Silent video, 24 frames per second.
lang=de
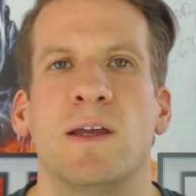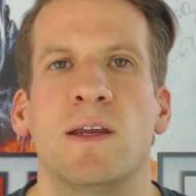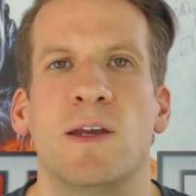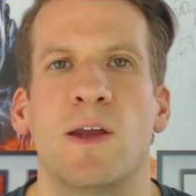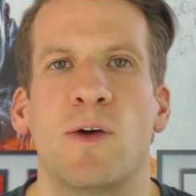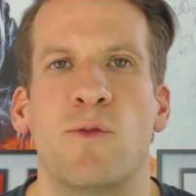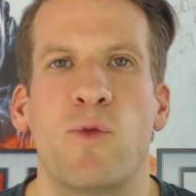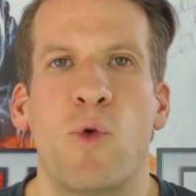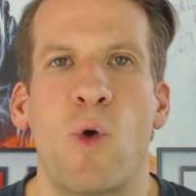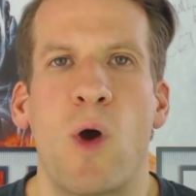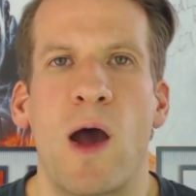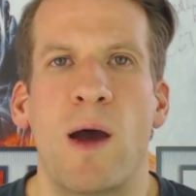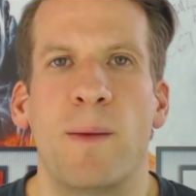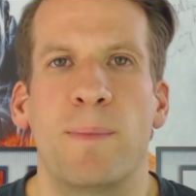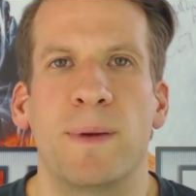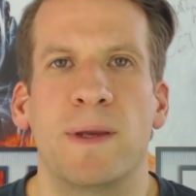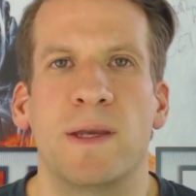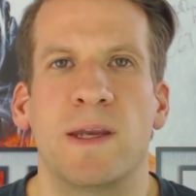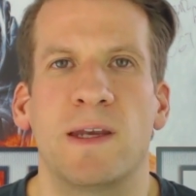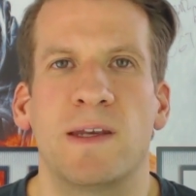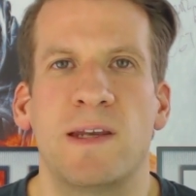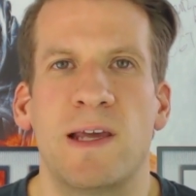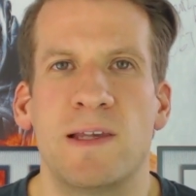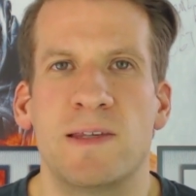in der Vorab, in
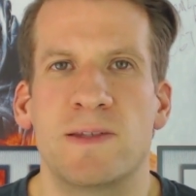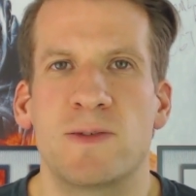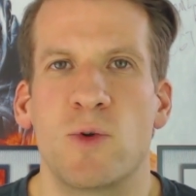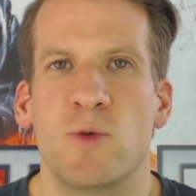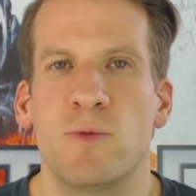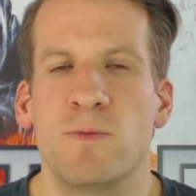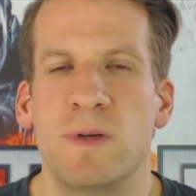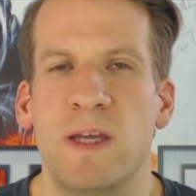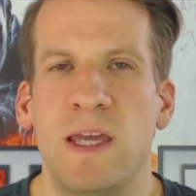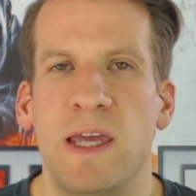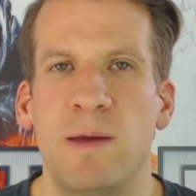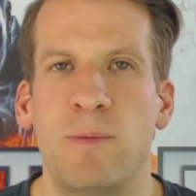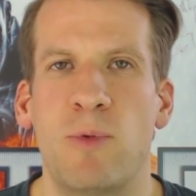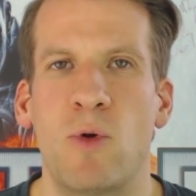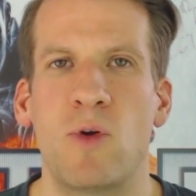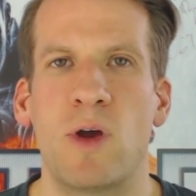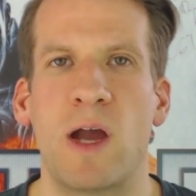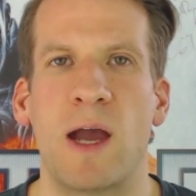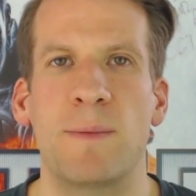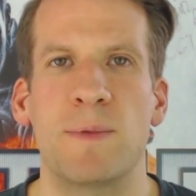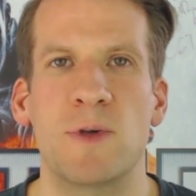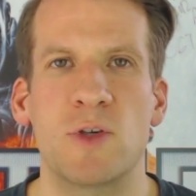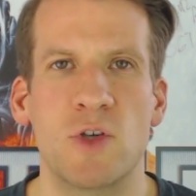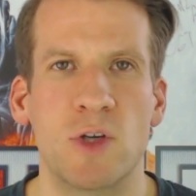der Testumgebung,
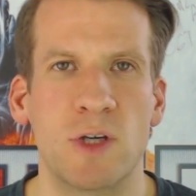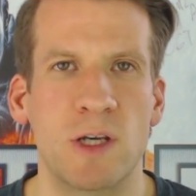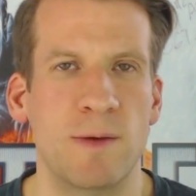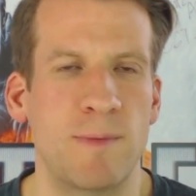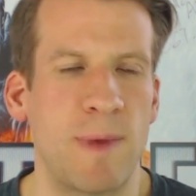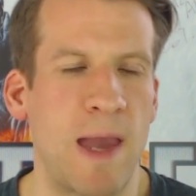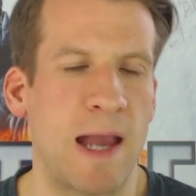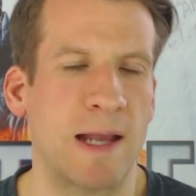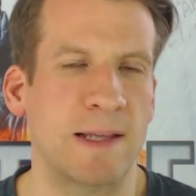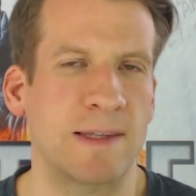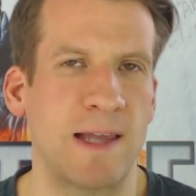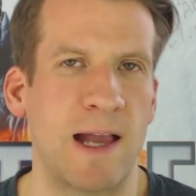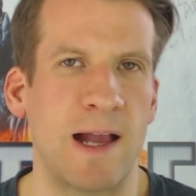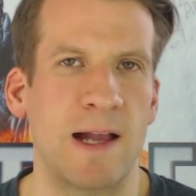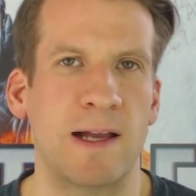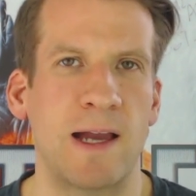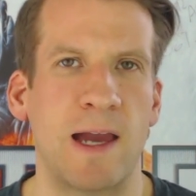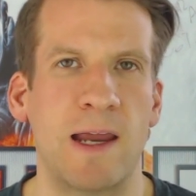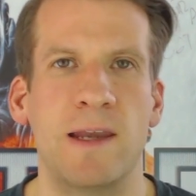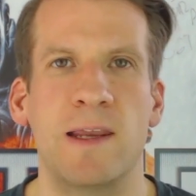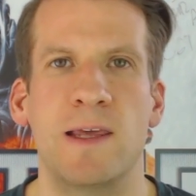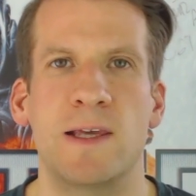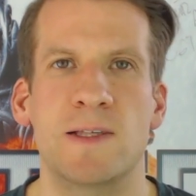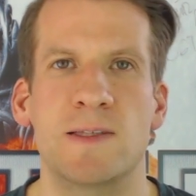habe ich schon gemerkt, da
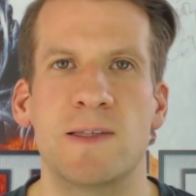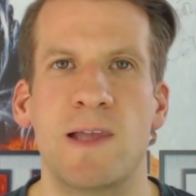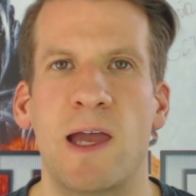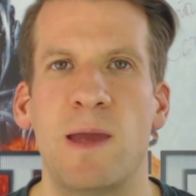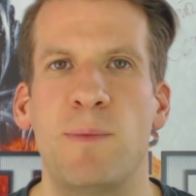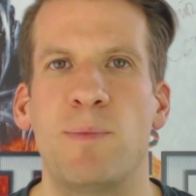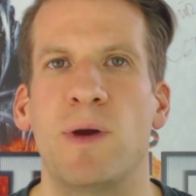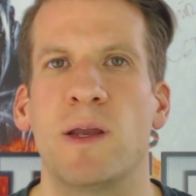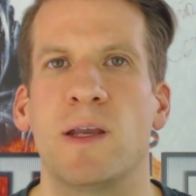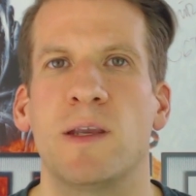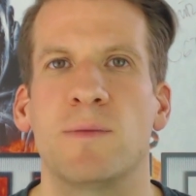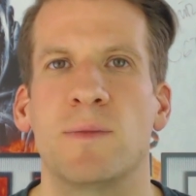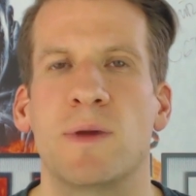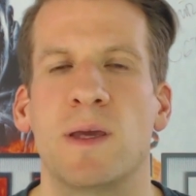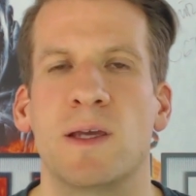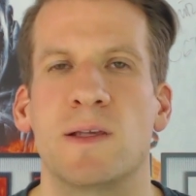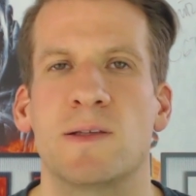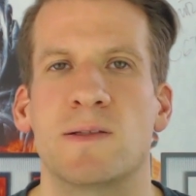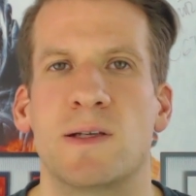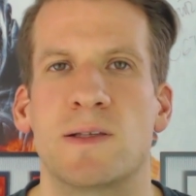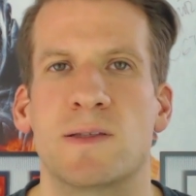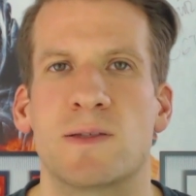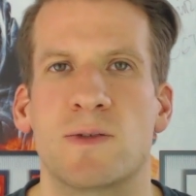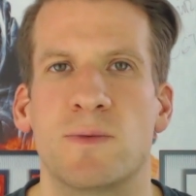kann ich snipern im
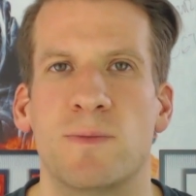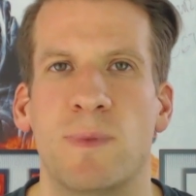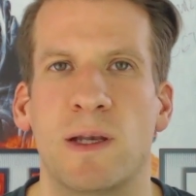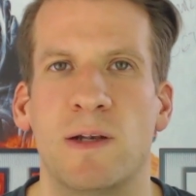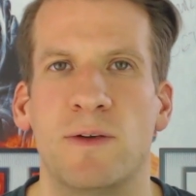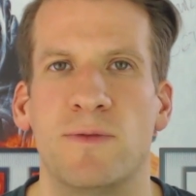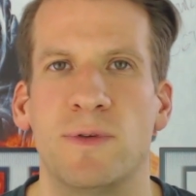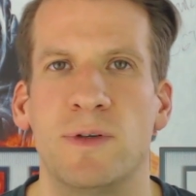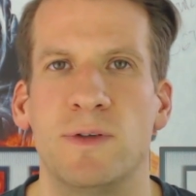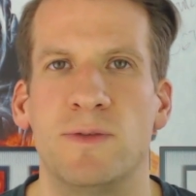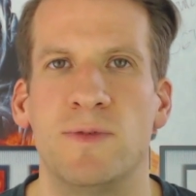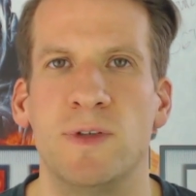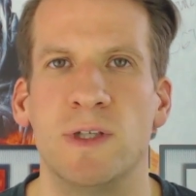Gegensatz zu Battlefield